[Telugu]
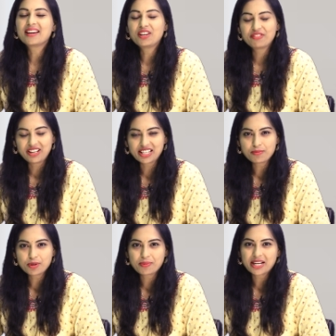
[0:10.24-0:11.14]
హలో
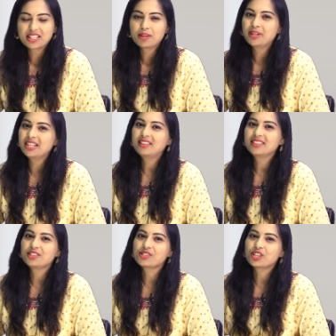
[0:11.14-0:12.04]
వెల్కమ్ టు ప్రజ్ఞా మీడియా
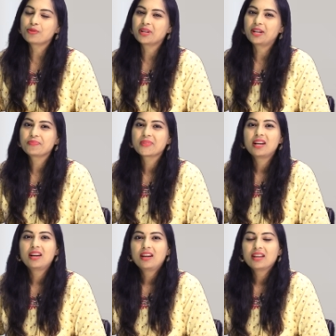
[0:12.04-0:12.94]
నేను సౌమ్య
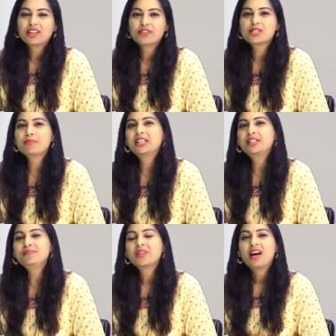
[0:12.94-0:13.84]
ఈరోజు
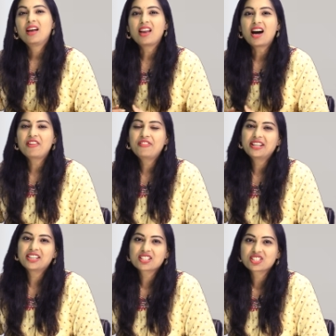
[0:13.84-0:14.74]
మనం లా ఆఫ్
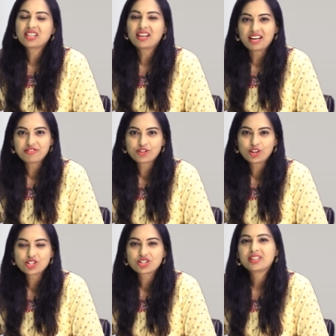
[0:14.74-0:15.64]
అట్రాక్షన్ లైఫ్
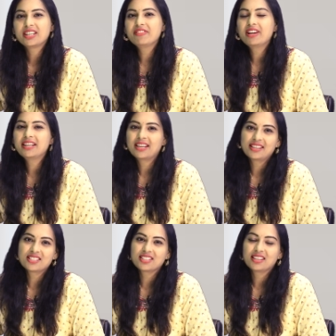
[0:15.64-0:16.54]
కోచ్ డివైన్
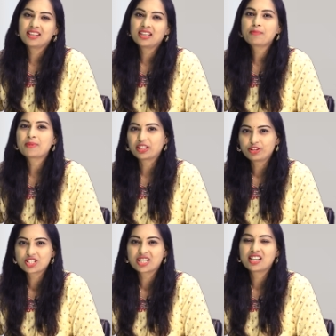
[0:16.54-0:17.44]
ఎనర్జీ హీలర్
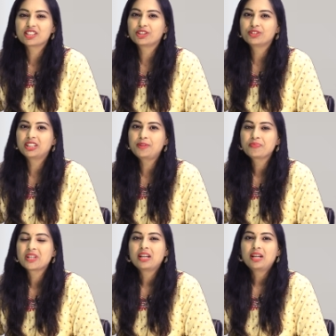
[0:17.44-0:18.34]
ప్రత్యూష గారితో ఉన్నాం
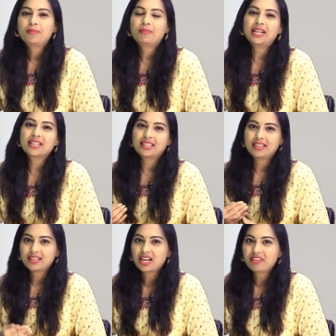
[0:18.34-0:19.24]

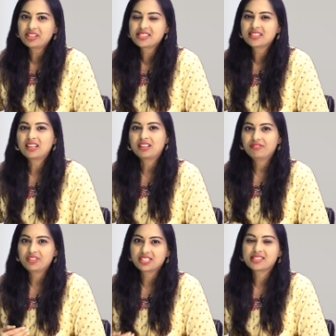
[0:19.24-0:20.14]
మనకి కావాల్సిన
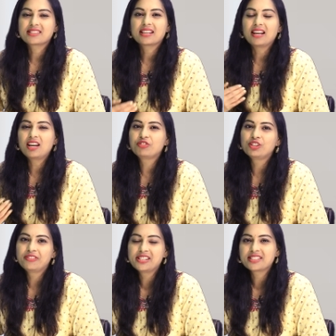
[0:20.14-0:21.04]
విషెస్ ఎలా
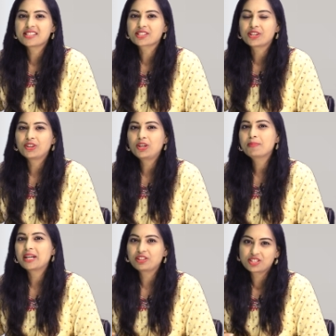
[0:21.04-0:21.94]
ఫుల్ఫిల్ చేసుకోవాలో
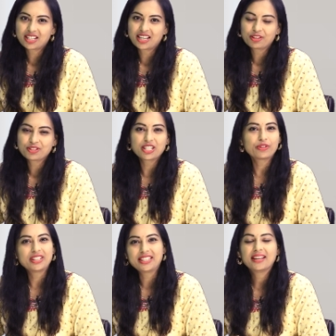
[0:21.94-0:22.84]
ప్రత్యూష గారి నుంచి
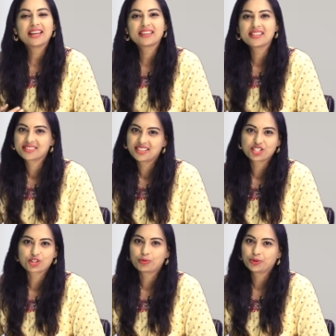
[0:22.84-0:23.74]
కొన్ని టెక్నిక్స్
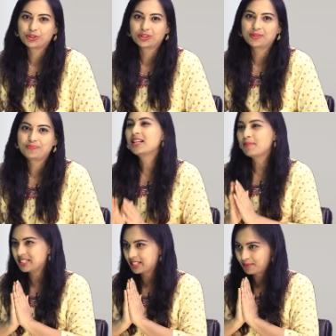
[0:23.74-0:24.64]
నేర్చుకోబోతున్నాం
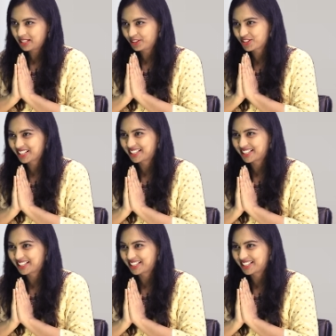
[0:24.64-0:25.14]
నమస్తే ప్రత్యూష